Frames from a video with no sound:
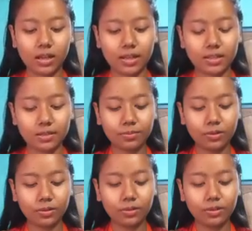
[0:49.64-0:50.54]
আয়েশা
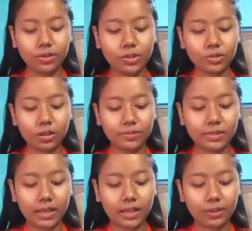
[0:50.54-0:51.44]
বলল সব
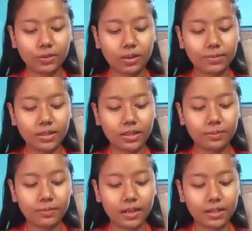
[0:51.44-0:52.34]
জায়গা তো আমাদের
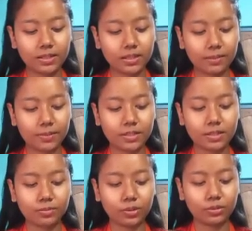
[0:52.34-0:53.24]
বাড়ির
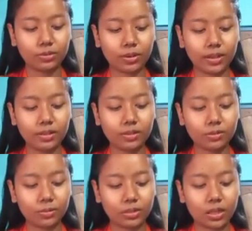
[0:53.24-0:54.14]
চারপাশের মতো নয়
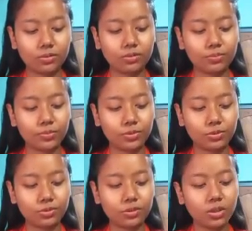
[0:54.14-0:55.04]
কোথাও খুব
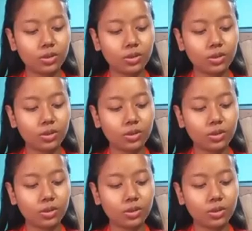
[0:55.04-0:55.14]
উঁচু